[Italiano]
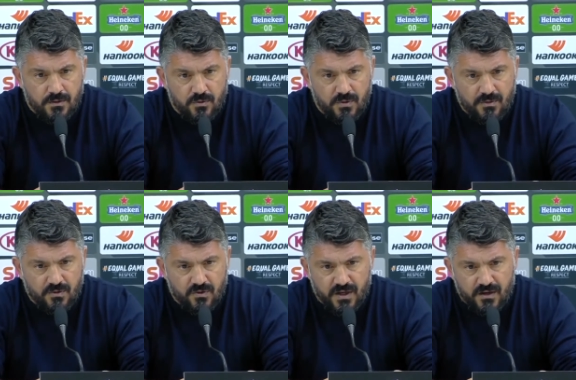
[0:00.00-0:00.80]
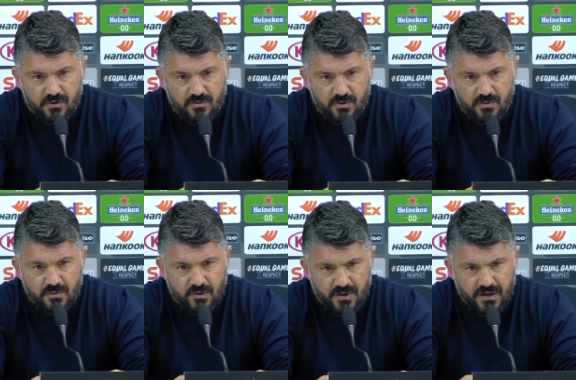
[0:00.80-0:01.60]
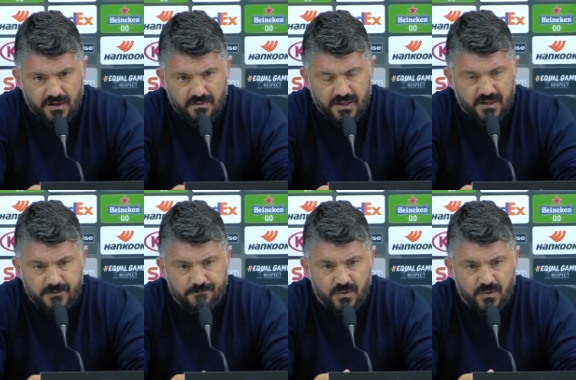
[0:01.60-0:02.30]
dobbiamo onorarlo come dobbiamo onorare la maglia.